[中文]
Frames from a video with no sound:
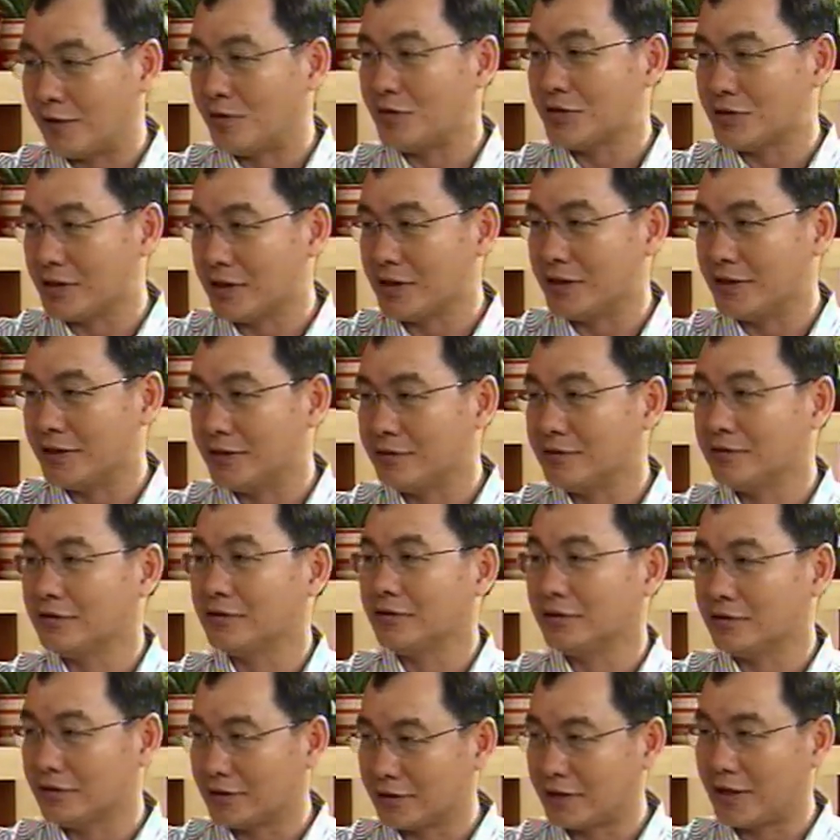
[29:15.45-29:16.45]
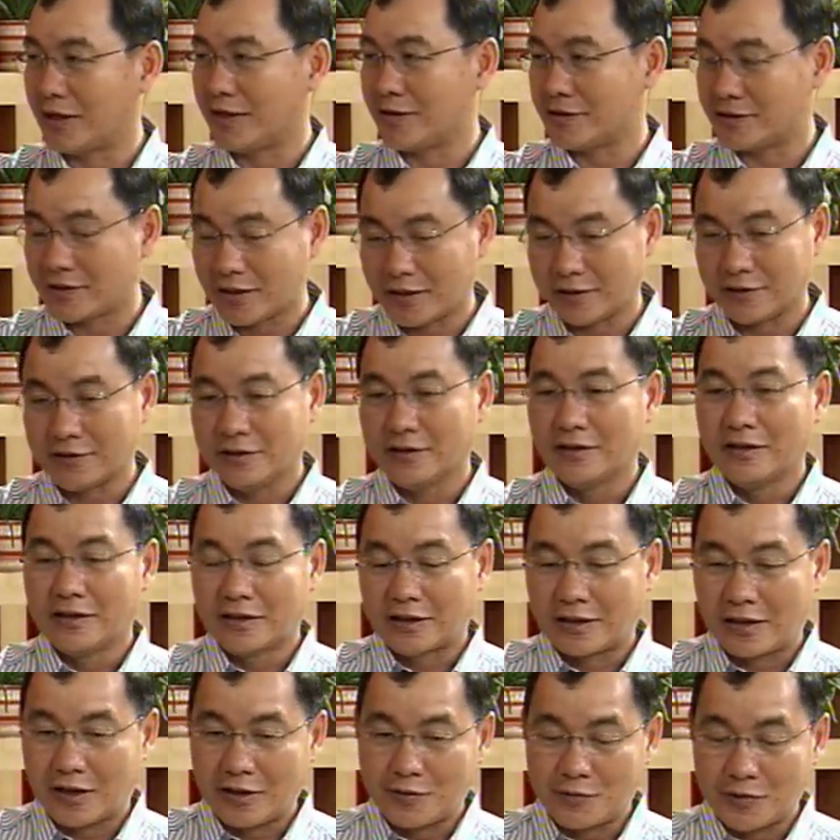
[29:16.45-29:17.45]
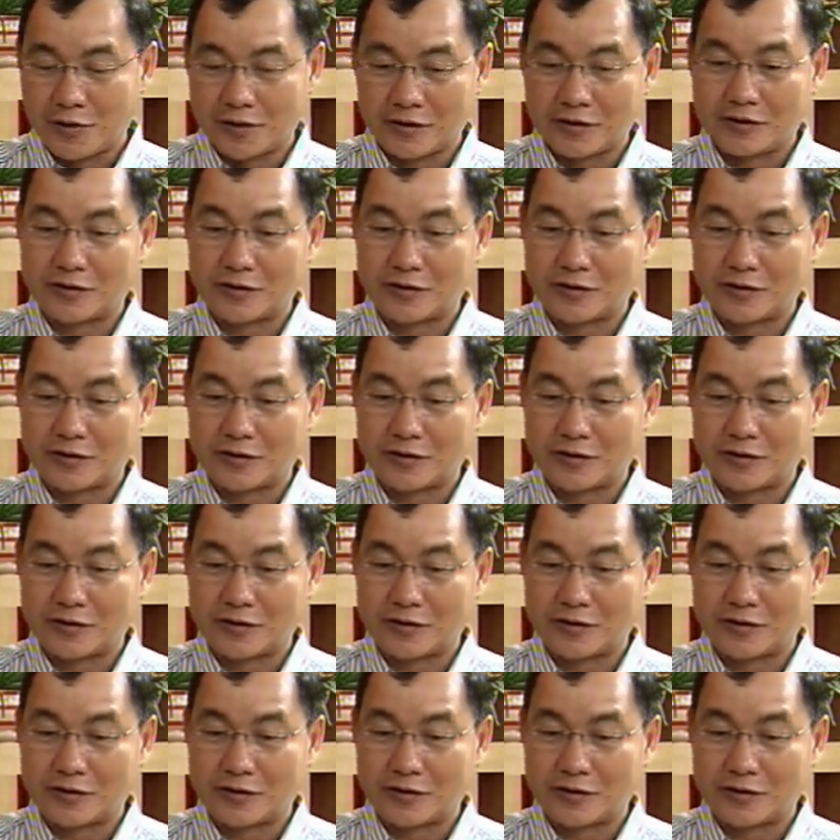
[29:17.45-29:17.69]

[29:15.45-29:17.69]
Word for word: 候选人改善、改进、改变、